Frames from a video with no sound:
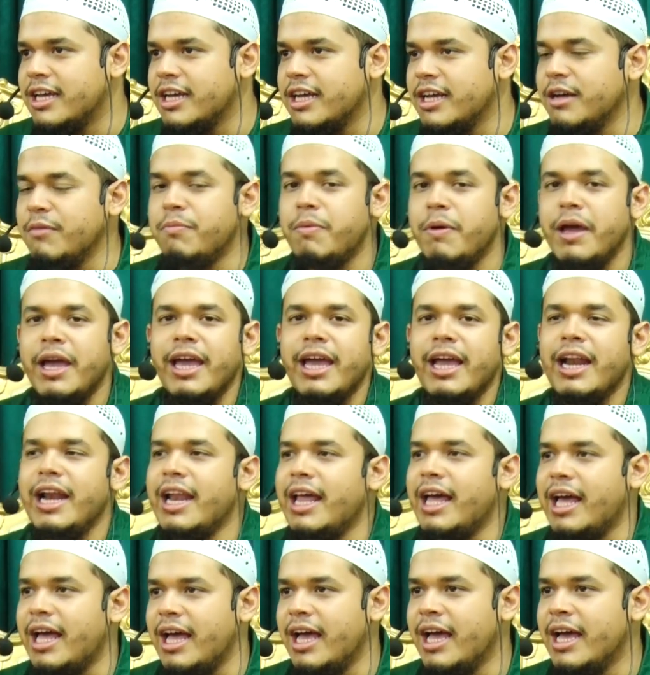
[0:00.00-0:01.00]

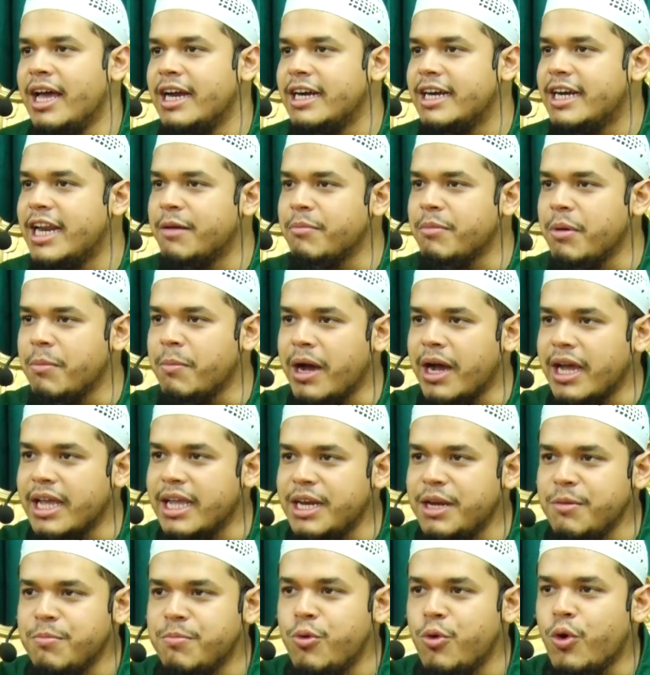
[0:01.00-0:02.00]
ngebela. Dan memang
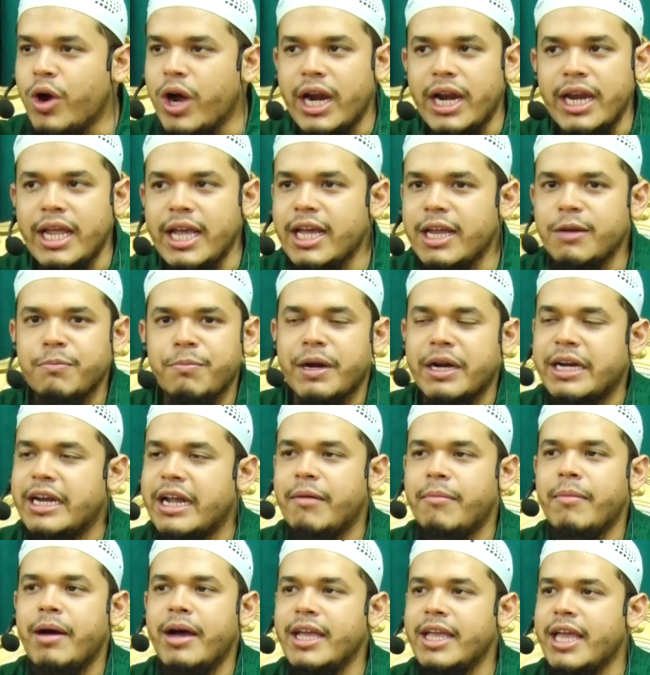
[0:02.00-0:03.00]
ini bukan ingin
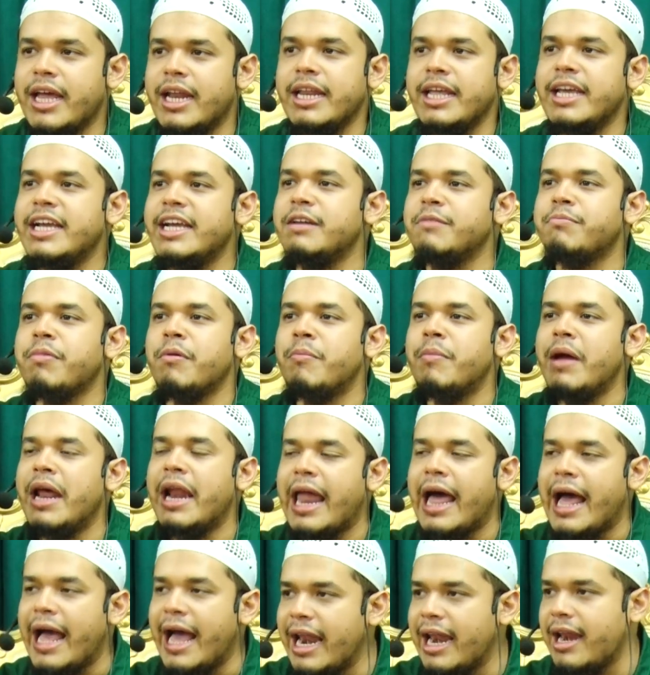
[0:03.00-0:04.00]
perdamaian, ingin
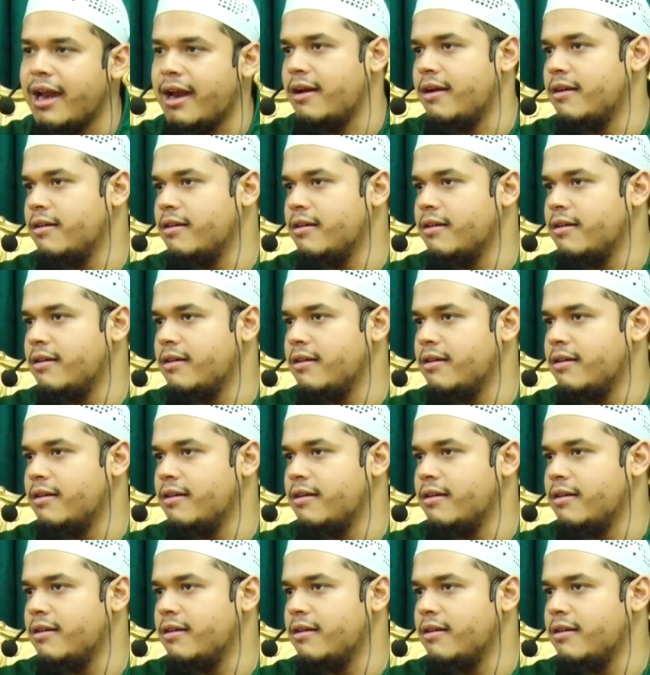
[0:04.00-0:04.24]
pembelaan.